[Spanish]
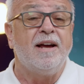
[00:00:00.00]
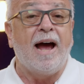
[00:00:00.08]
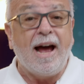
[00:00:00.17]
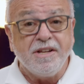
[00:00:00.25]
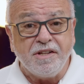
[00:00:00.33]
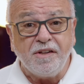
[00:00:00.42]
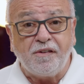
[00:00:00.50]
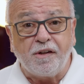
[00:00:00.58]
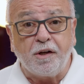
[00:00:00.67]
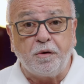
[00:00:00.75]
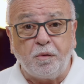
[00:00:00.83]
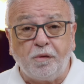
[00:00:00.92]
Allí
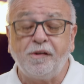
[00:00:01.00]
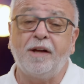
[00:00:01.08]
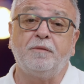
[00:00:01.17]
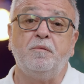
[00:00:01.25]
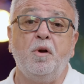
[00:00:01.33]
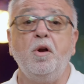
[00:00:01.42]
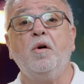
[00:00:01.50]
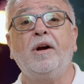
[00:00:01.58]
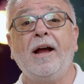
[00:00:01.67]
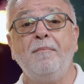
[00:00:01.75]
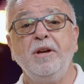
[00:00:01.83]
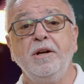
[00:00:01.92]
se cruzaron los
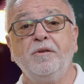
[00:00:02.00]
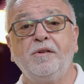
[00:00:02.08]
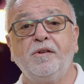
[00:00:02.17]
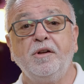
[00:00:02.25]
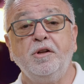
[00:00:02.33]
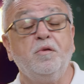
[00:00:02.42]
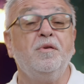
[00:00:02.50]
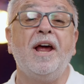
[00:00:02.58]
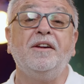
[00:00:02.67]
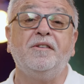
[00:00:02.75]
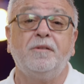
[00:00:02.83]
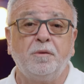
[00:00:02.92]
caminos y una
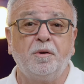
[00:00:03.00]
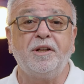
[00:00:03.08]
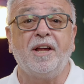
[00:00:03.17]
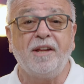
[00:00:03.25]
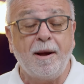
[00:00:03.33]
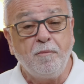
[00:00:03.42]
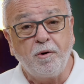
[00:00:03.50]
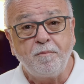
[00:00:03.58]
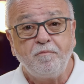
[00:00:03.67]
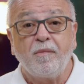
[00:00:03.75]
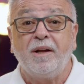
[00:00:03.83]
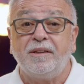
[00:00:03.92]
historia de amor
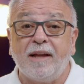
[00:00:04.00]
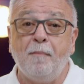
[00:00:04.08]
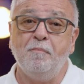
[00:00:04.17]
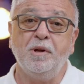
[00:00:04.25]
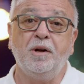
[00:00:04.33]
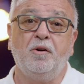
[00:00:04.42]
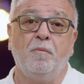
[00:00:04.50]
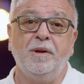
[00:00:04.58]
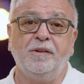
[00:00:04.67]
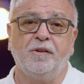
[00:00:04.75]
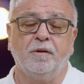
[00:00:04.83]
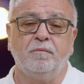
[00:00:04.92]
también
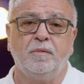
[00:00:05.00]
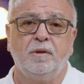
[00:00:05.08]
comenzó.